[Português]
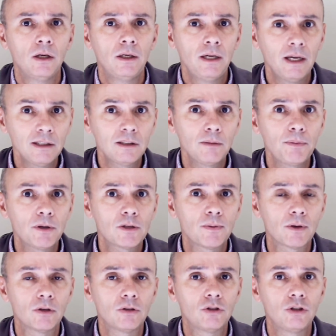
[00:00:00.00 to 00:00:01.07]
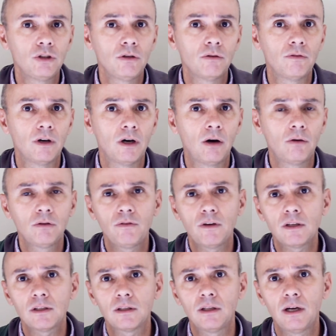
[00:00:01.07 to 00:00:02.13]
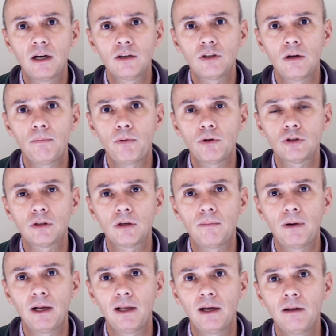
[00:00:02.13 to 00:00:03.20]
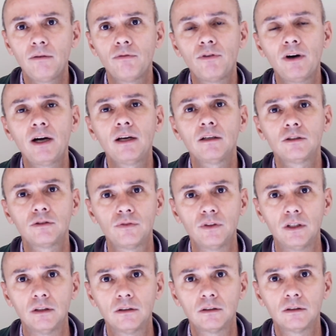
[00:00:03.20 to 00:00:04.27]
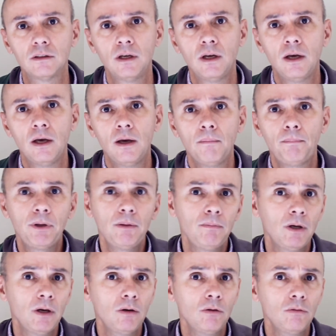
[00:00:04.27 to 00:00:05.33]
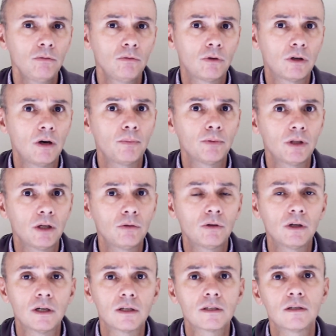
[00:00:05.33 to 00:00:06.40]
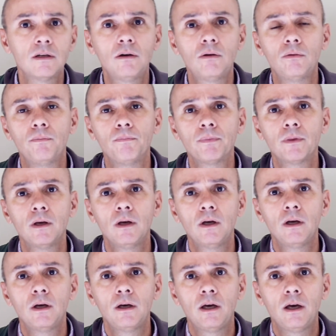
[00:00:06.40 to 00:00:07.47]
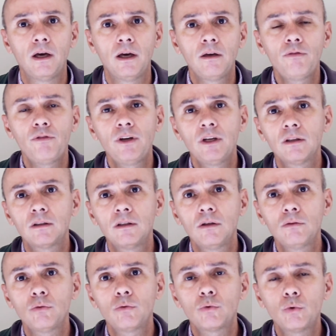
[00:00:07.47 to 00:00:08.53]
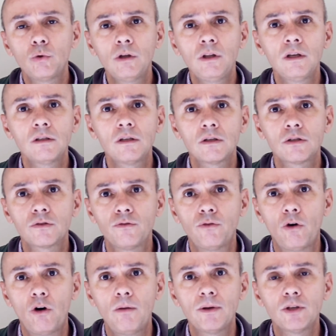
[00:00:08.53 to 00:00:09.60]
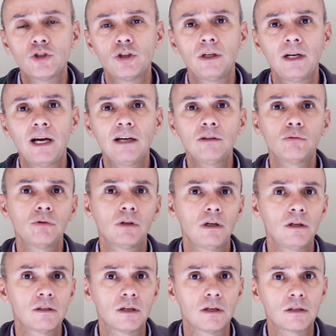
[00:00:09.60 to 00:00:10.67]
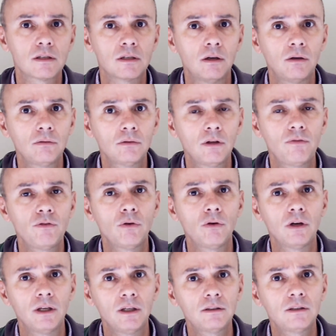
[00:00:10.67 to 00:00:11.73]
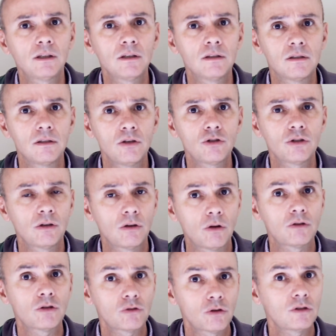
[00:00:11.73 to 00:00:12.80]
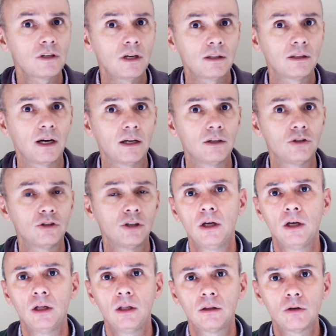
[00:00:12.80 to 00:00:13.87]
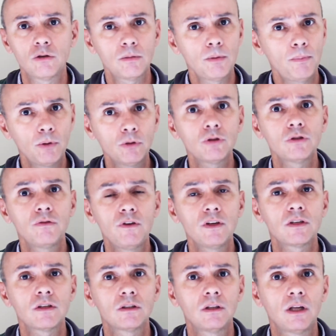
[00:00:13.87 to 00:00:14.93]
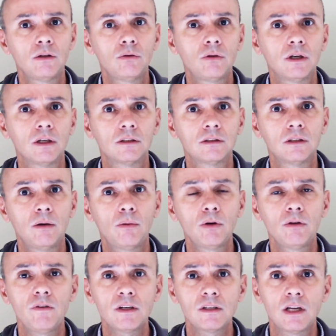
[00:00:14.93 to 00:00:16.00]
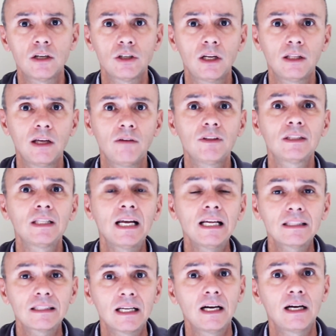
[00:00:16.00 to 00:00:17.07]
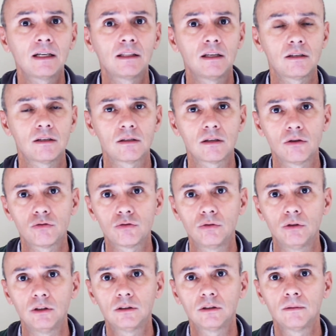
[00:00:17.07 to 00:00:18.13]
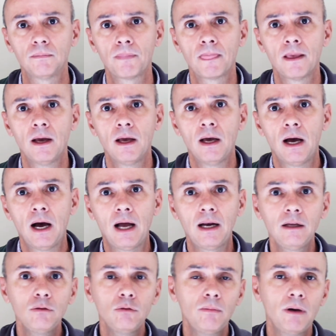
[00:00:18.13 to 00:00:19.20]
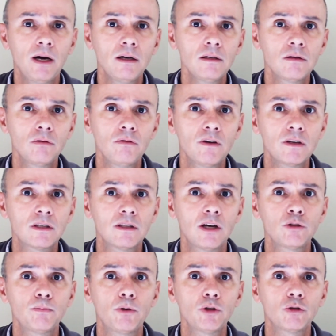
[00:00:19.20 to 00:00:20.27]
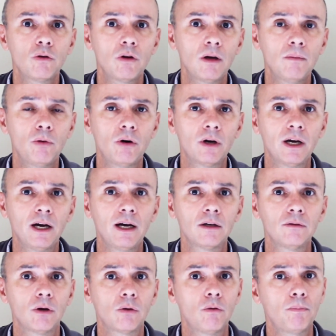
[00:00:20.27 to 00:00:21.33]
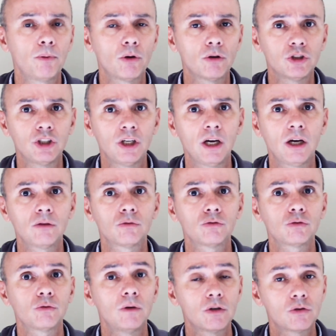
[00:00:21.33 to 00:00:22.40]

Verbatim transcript: Nessa perspectiva, a universidade ela pode trabalhar em várias frentes. Primeiro, no campo da educação, é, enfrentando todas as formas de naturalização da violência que existe na nossa sociedade. Então, sob o ponto de vista da educação, a universidade ela deve tratar dessas questões. Além do mais, a universidade pode colaborar né, com projetos, com